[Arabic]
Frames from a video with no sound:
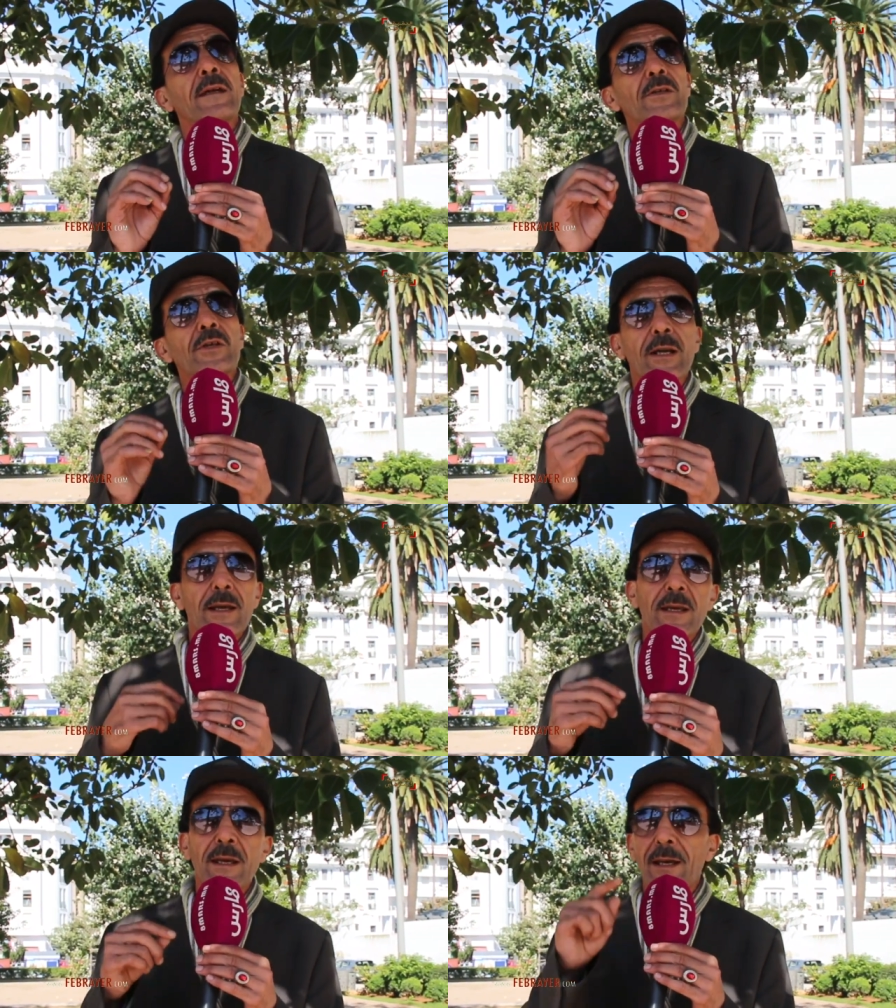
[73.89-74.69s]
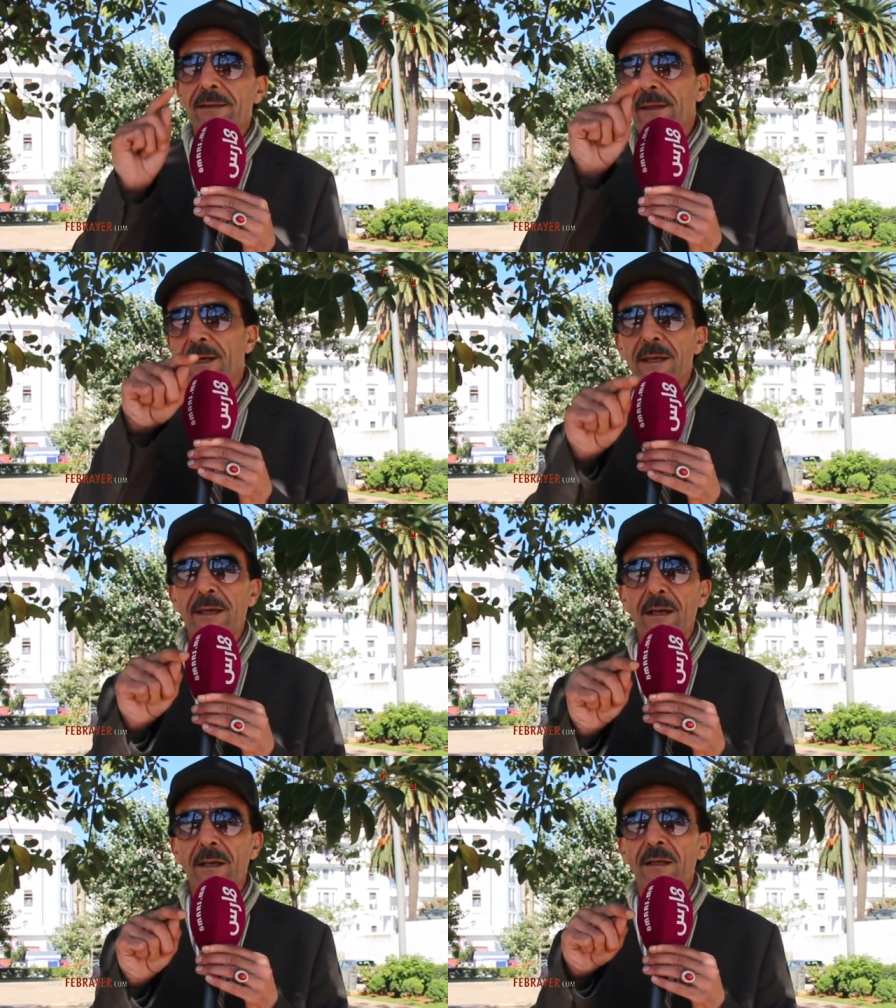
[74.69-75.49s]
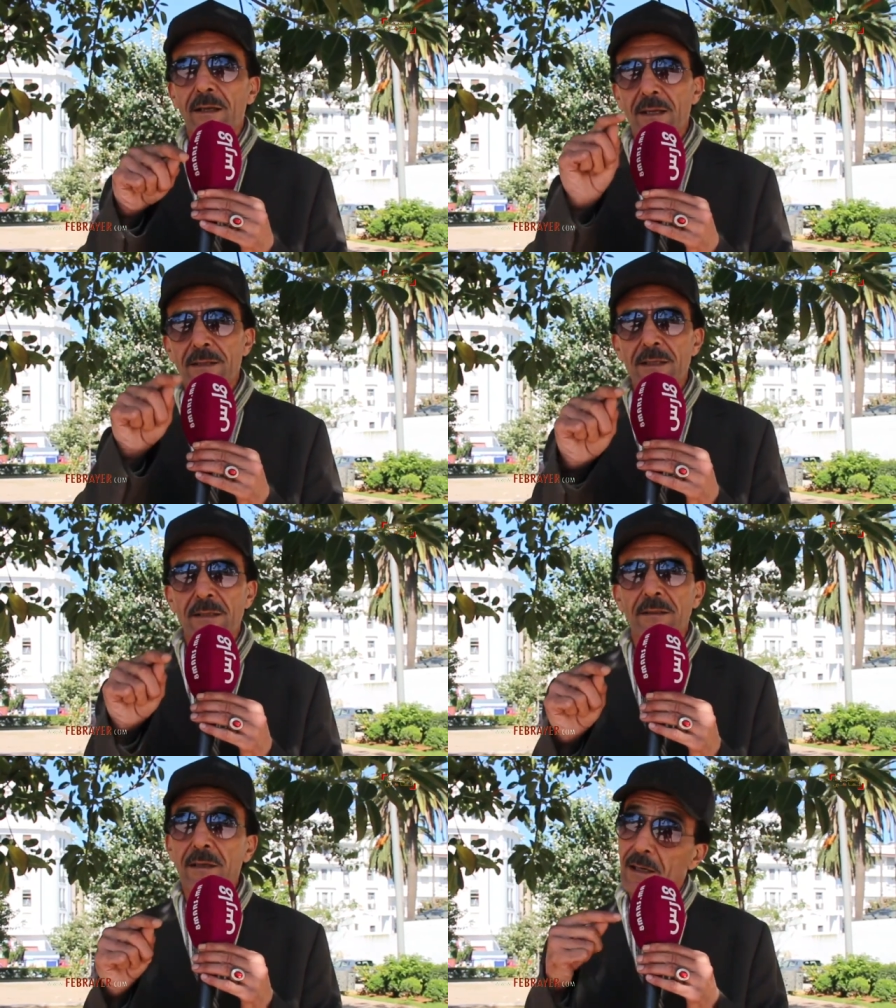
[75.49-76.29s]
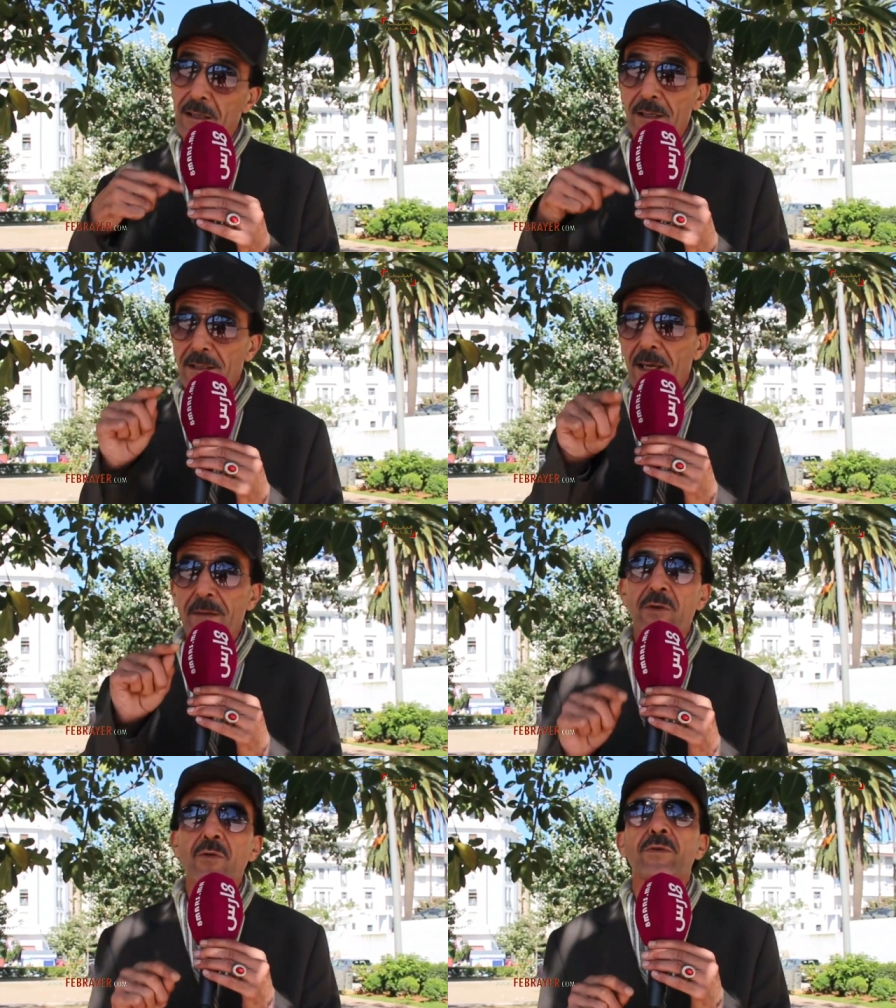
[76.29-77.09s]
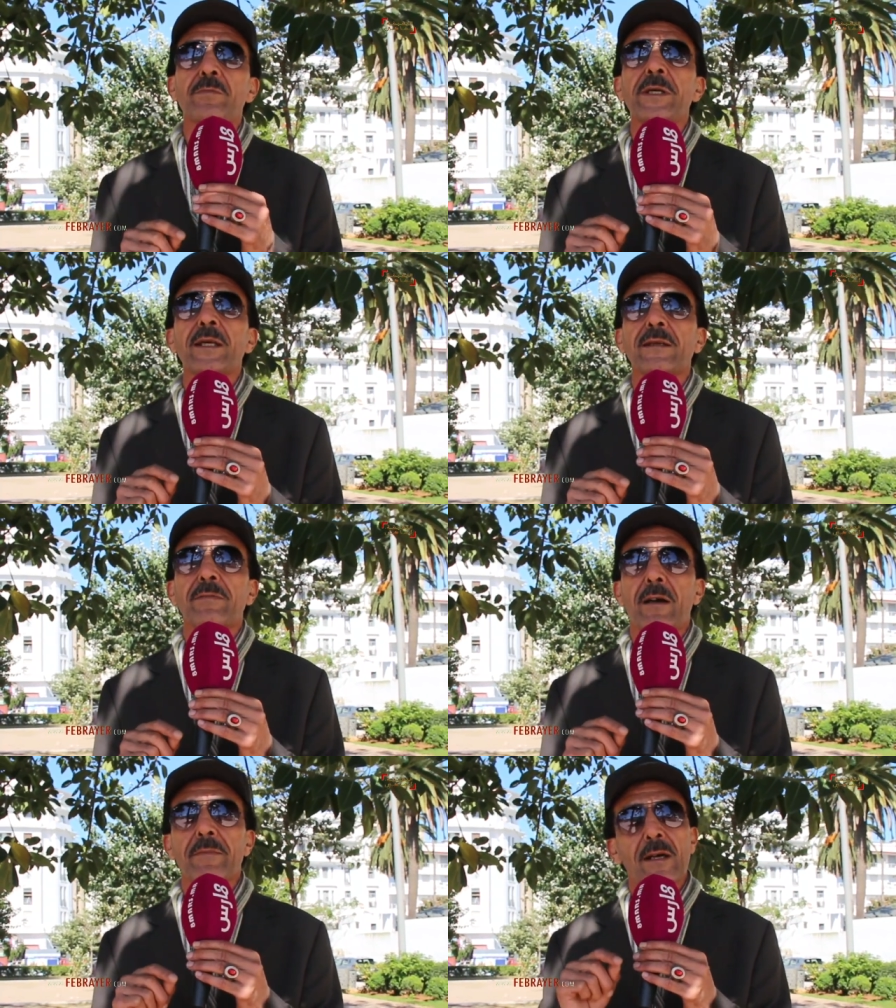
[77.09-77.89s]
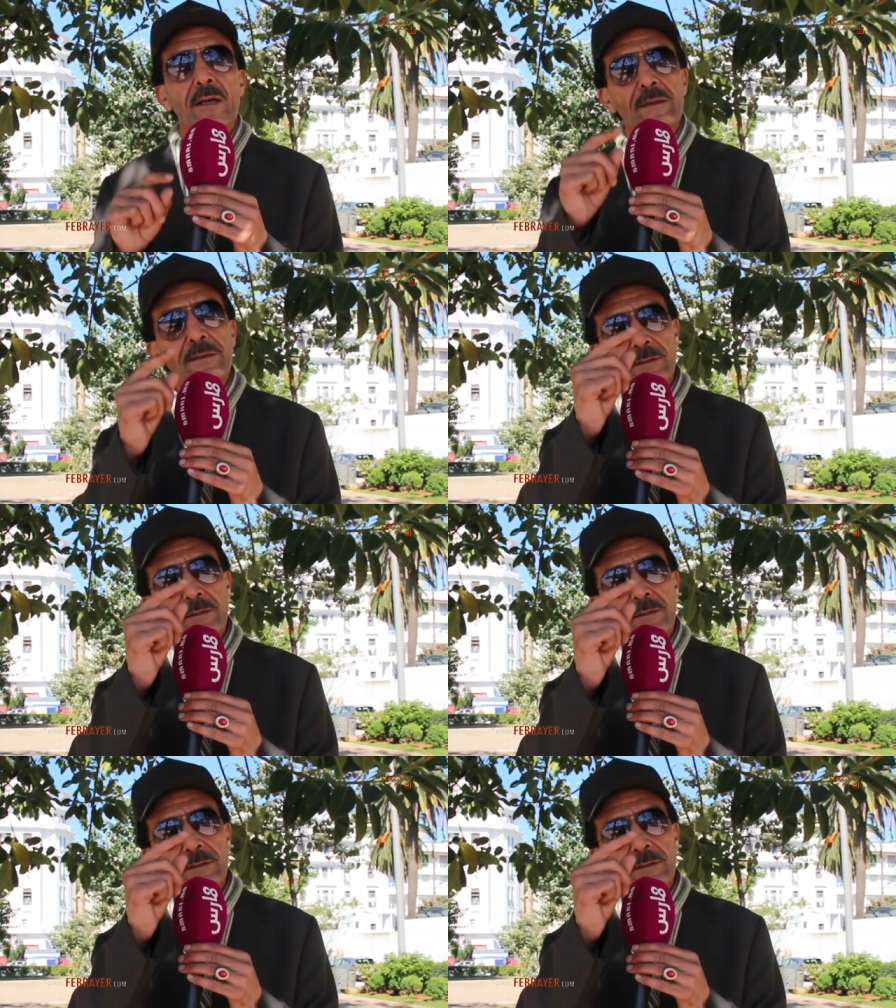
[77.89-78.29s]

جا قال لي غدير لي الكاسيت انا ديك الساعه مجوج مينا تبع عمران